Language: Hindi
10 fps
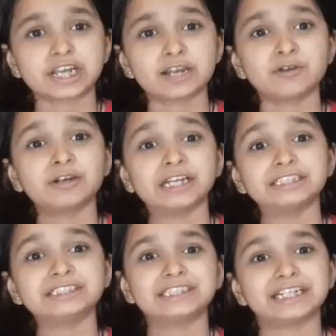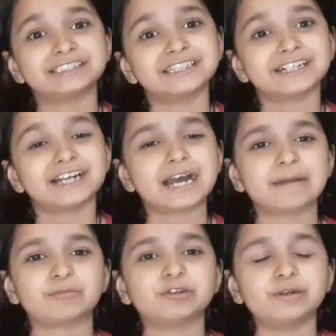हेलो गाइस कैसा लगा
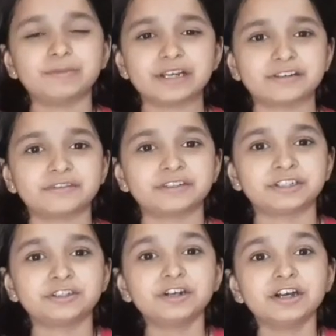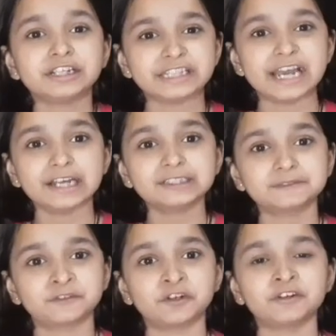आपको हमारा वीडियो थैंक्स
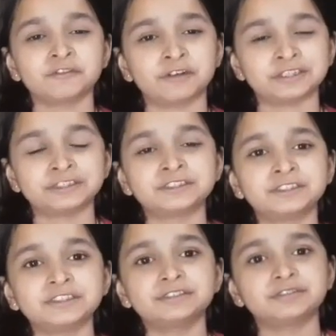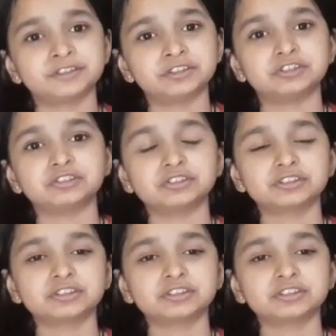फॉर वाचिंग दिस वीडियो